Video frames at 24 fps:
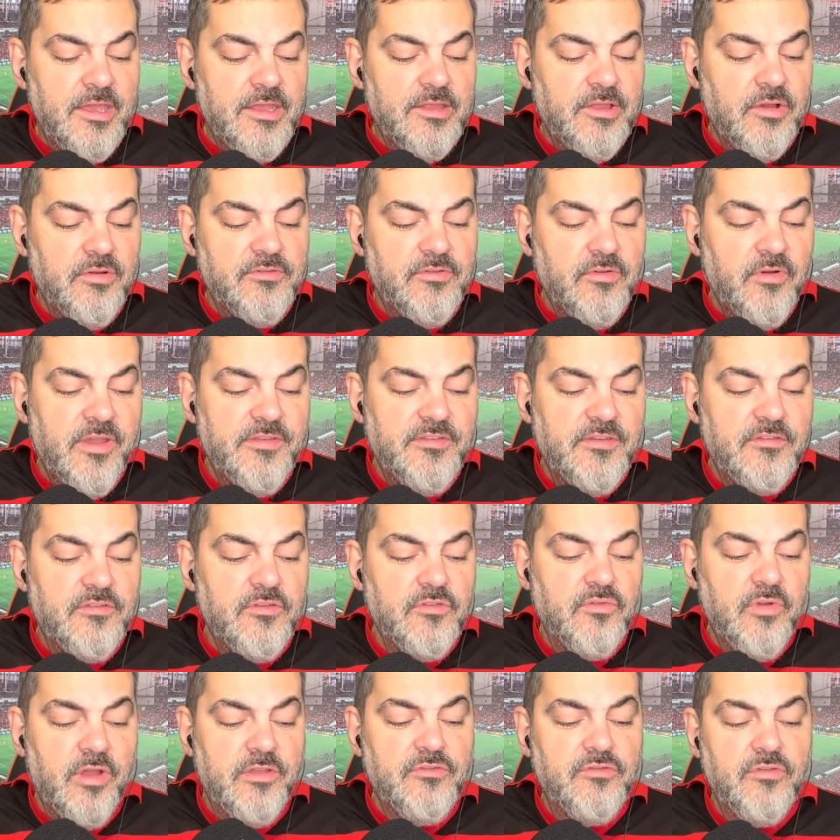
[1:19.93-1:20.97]
Então são essas
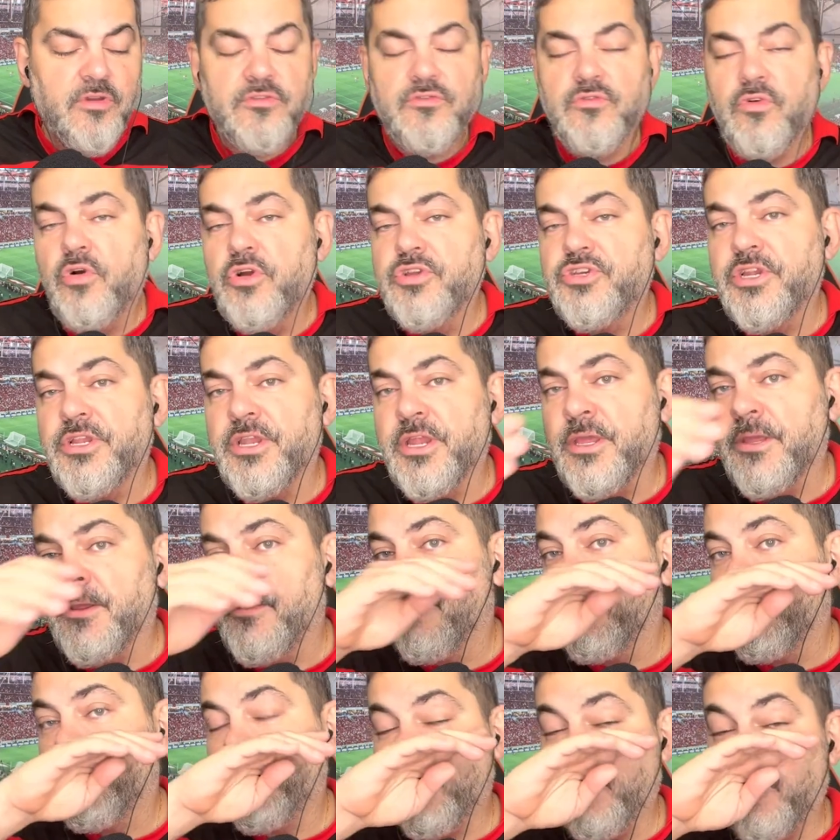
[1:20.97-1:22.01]
situações. O
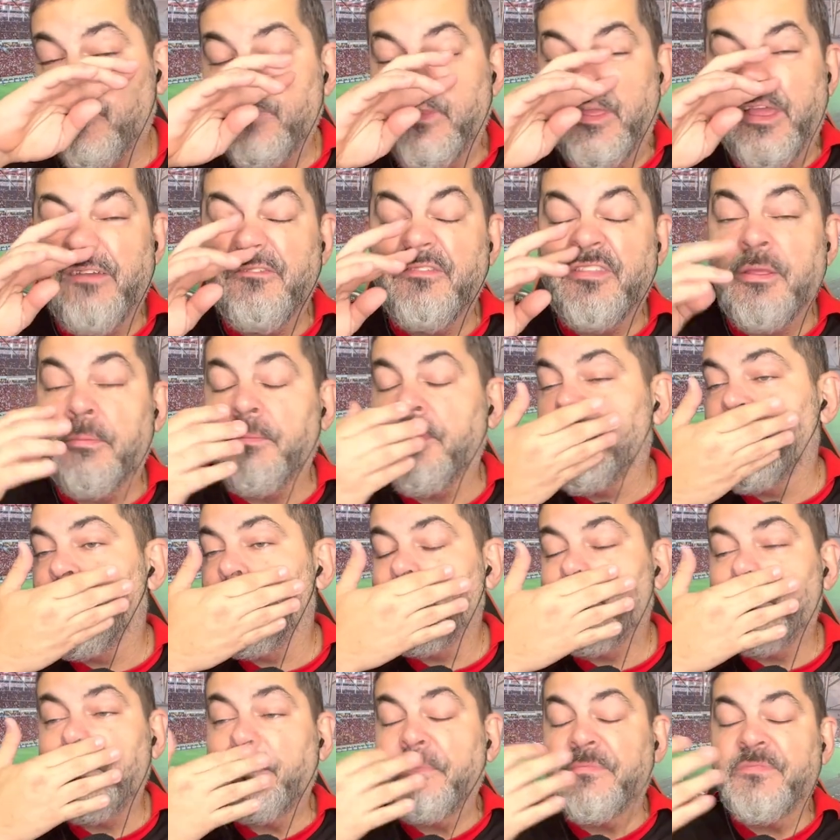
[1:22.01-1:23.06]
Rodinei não deve também
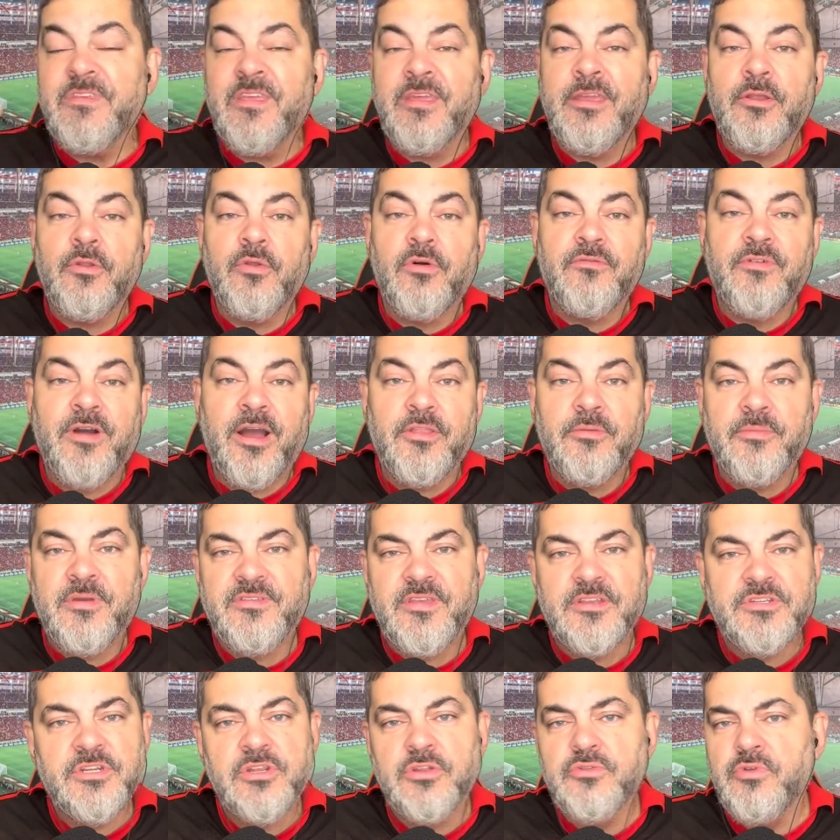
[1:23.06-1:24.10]
ser renovado,
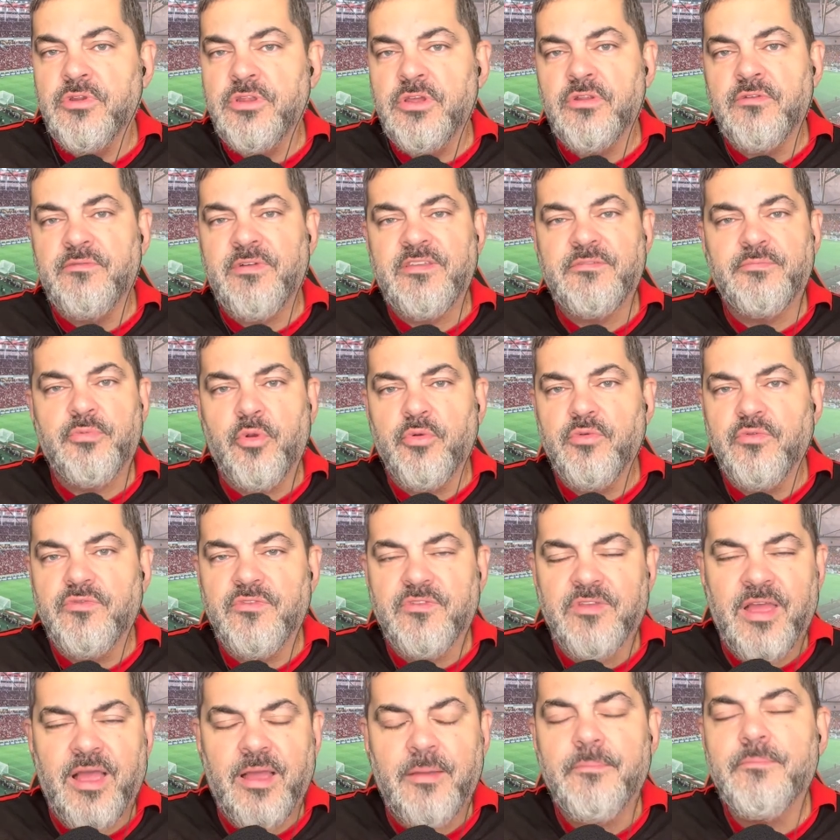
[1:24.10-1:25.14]
mas a diretoria não vai se
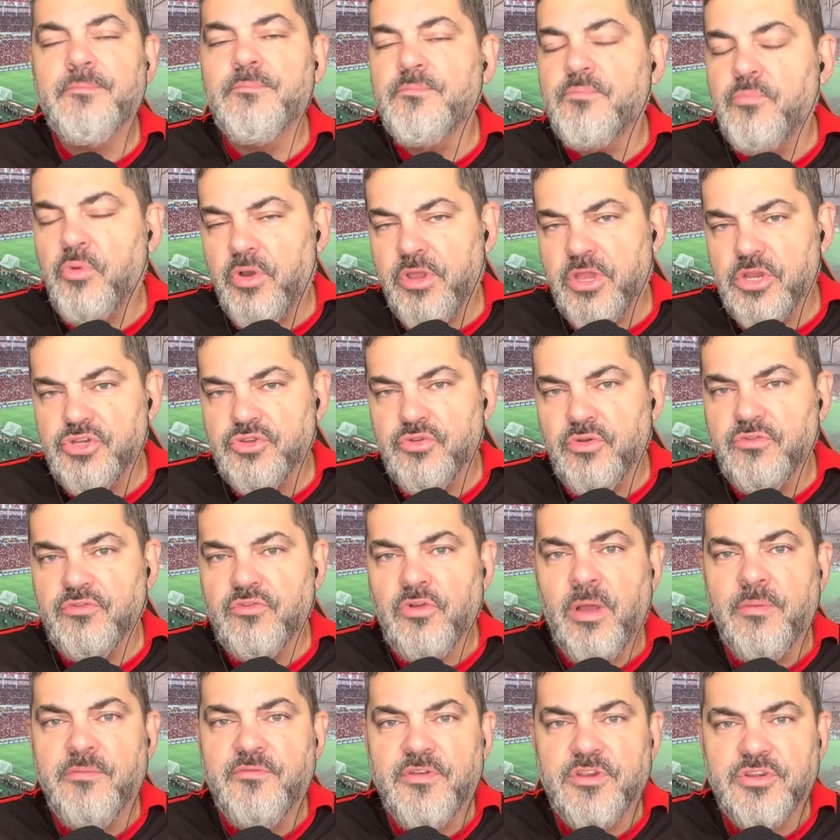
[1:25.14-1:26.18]
pronunciar por questões
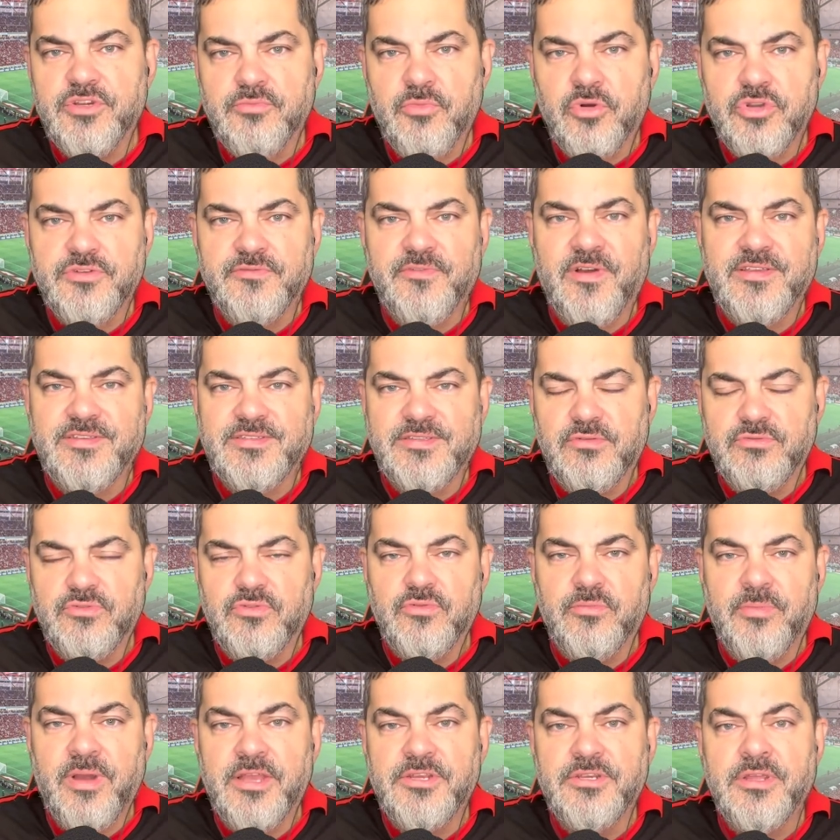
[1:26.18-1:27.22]
óbvias de motivação e
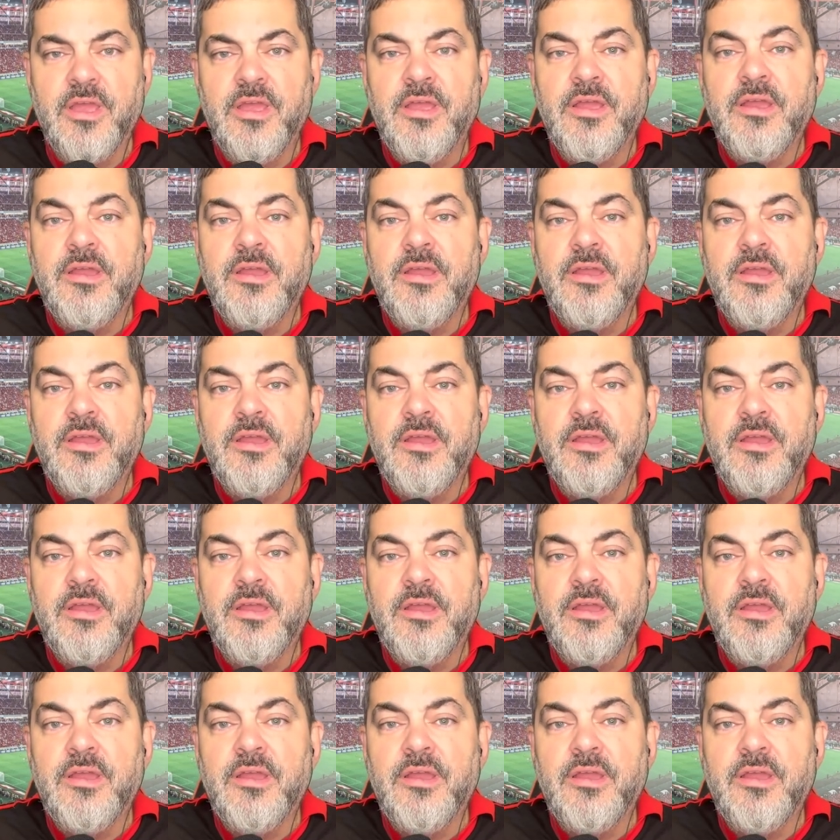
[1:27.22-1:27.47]
tudo mais,